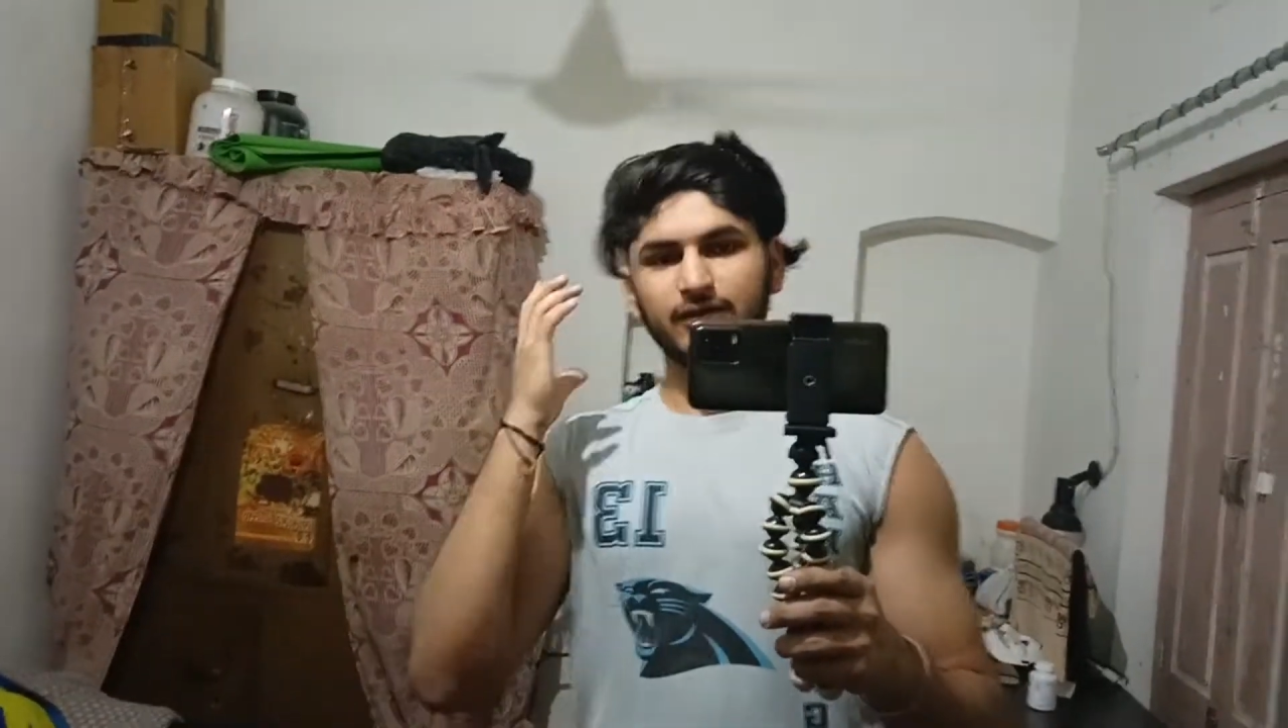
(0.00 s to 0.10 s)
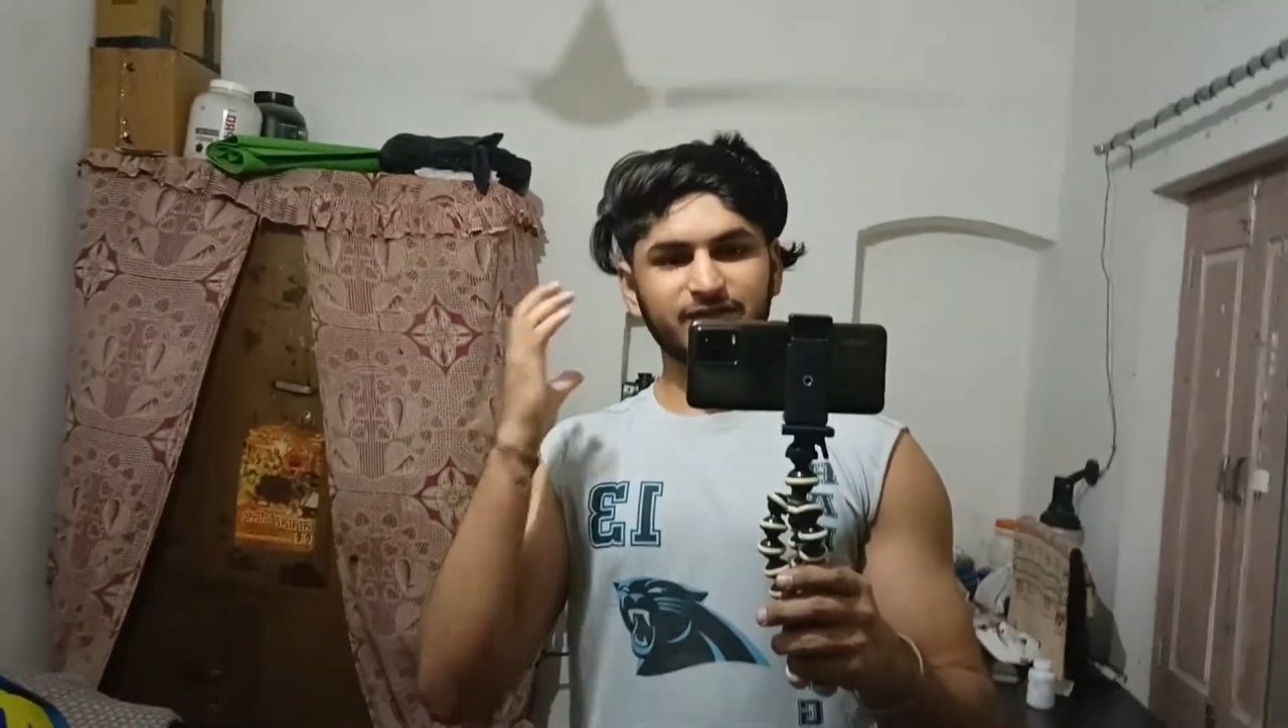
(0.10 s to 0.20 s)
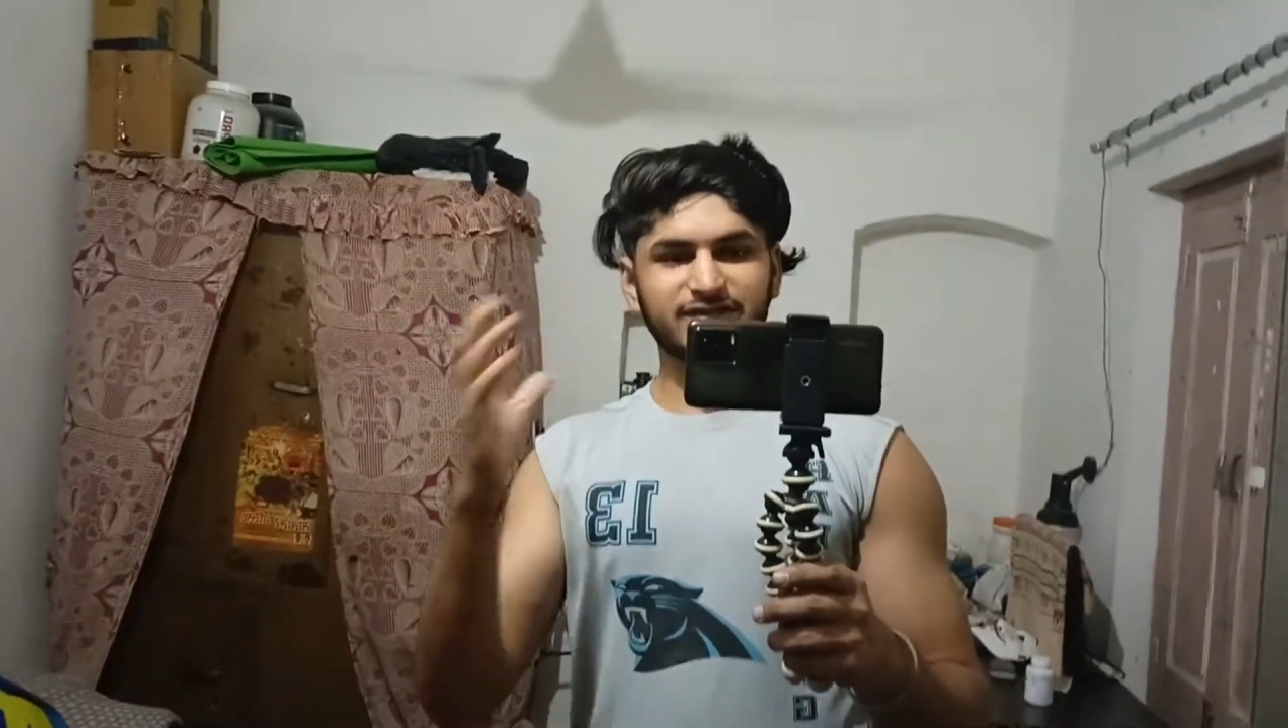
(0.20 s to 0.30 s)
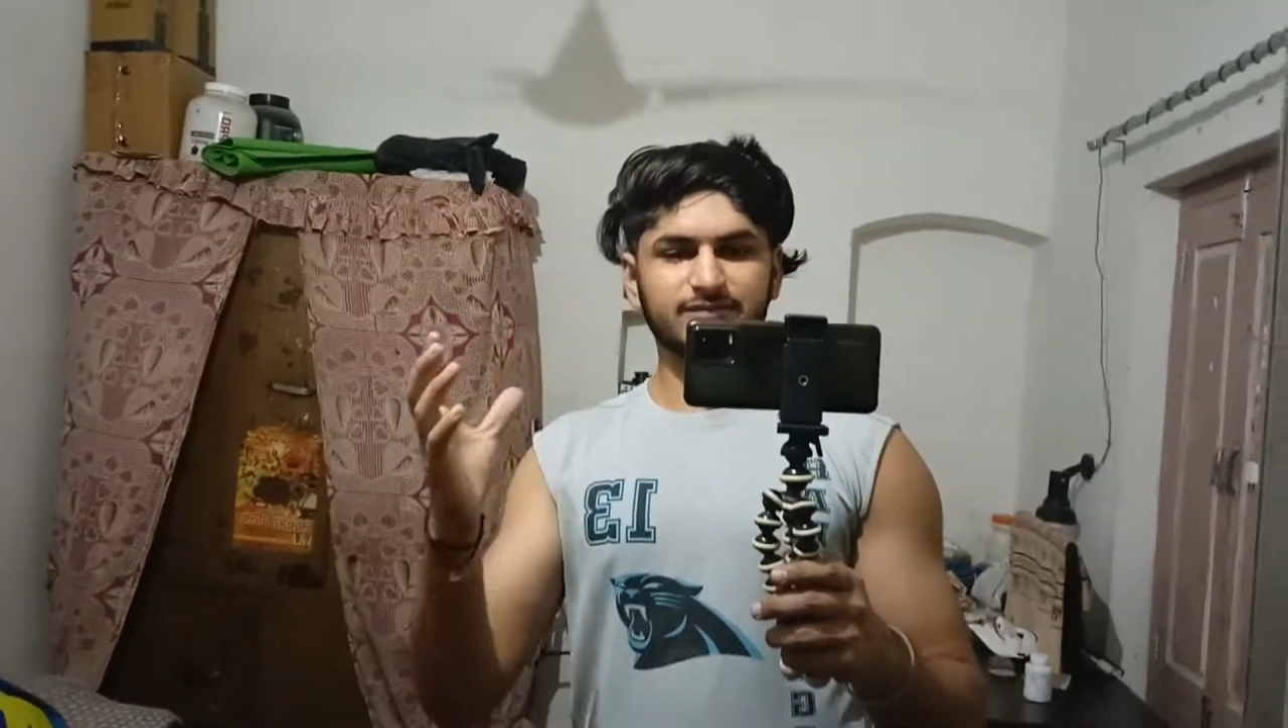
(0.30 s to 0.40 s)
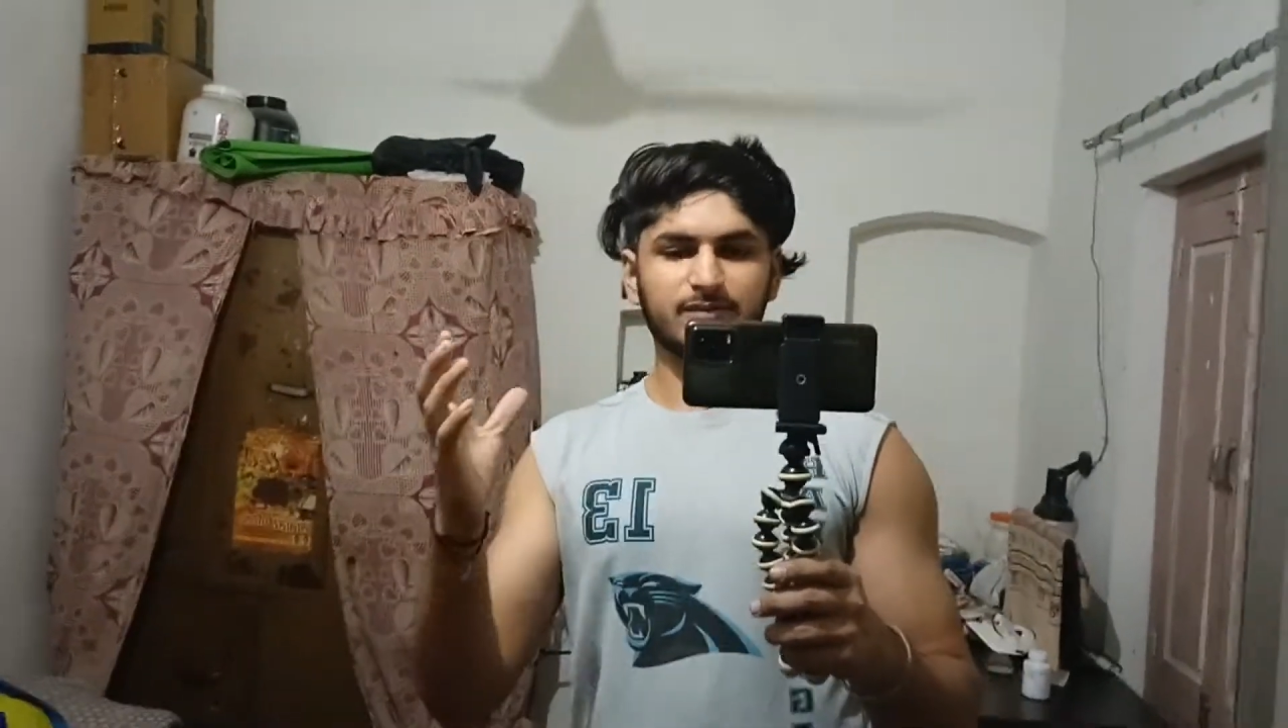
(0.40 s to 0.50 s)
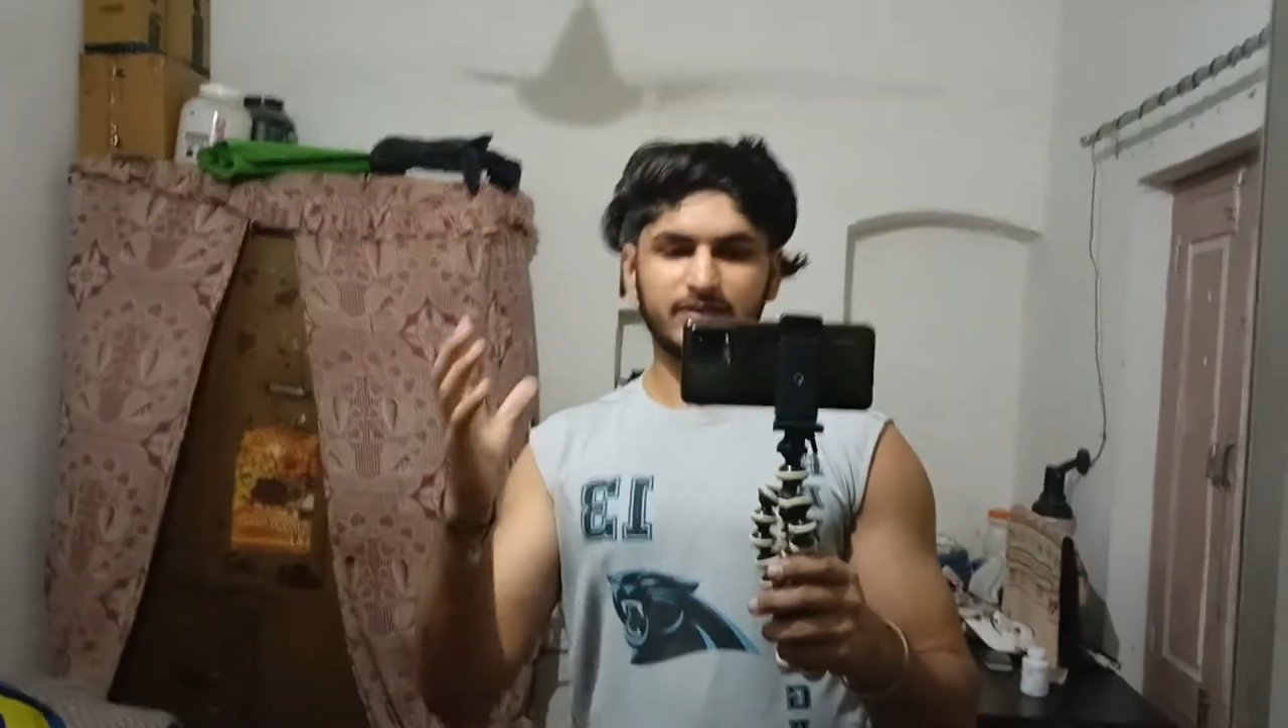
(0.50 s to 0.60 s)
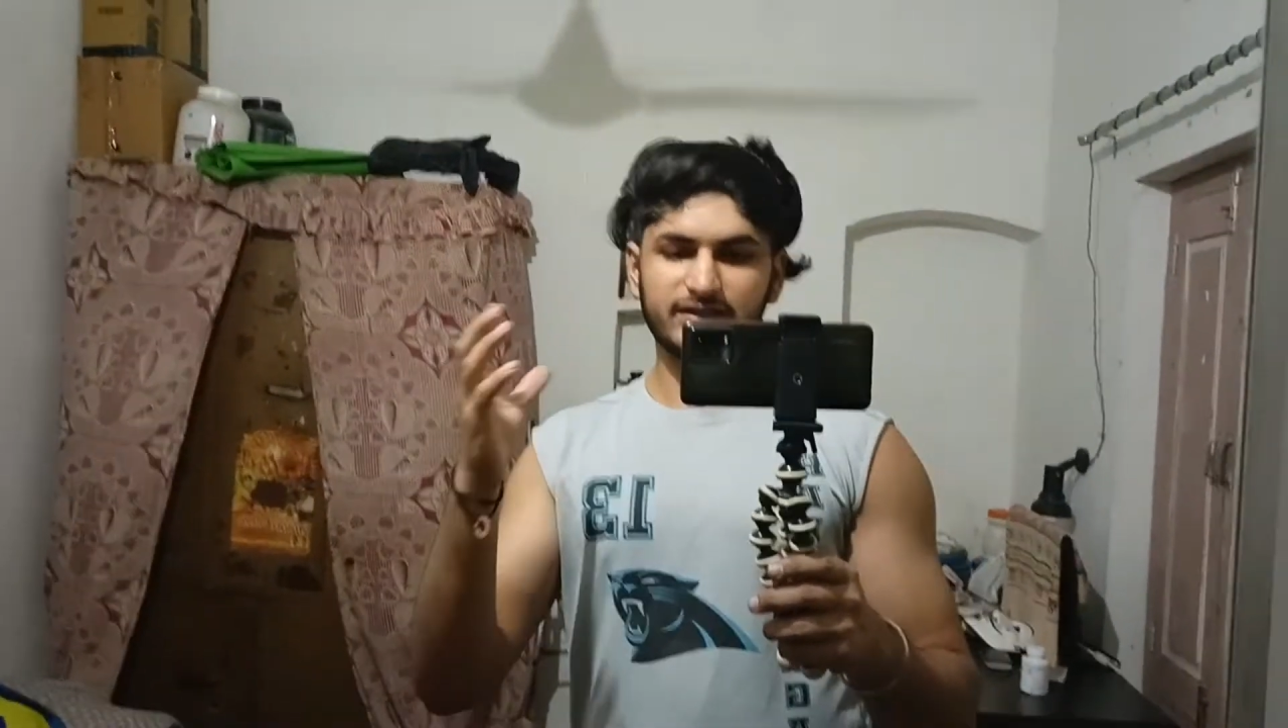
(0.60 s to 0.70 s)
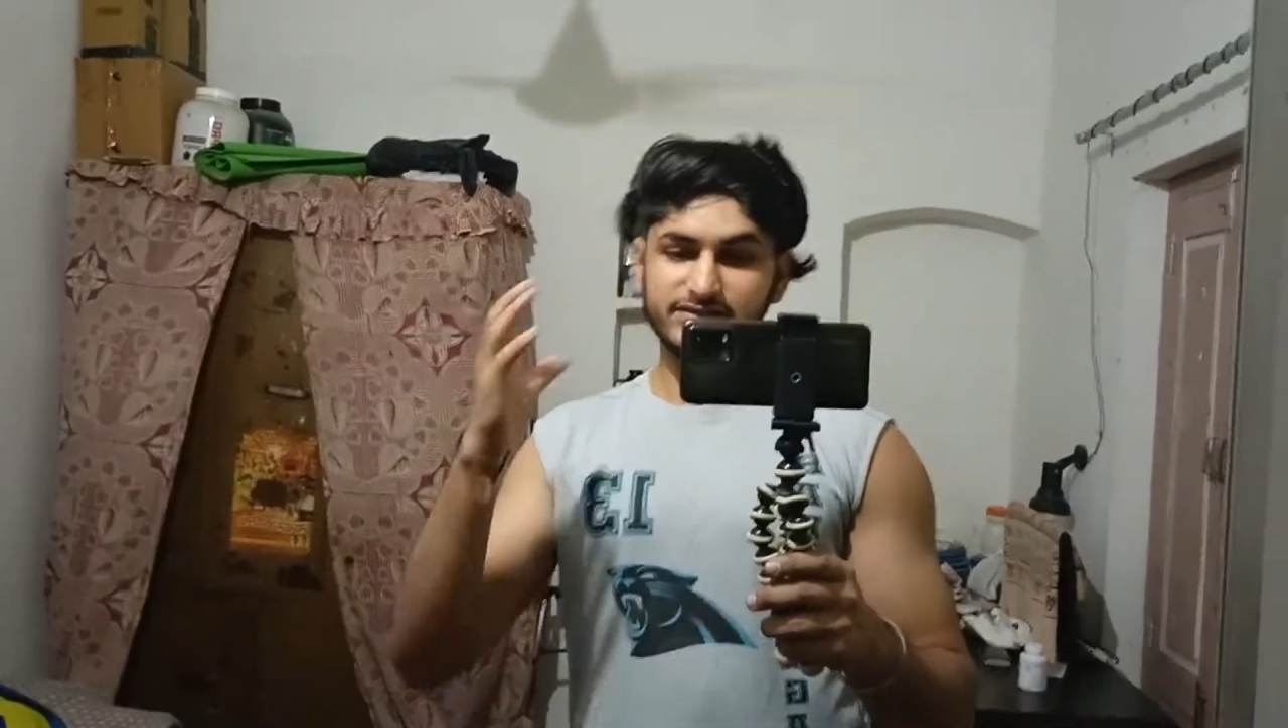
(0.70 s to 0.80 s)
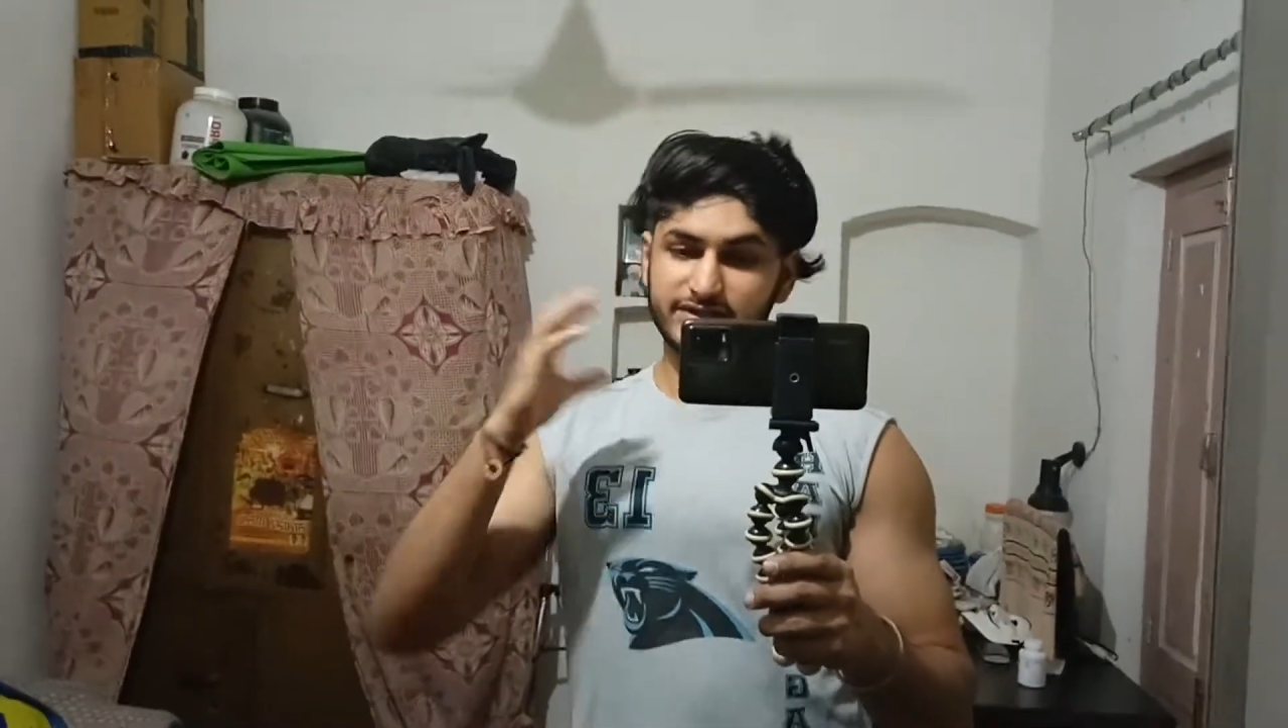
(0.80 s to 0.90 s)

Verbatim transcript: अभी इस पर अपने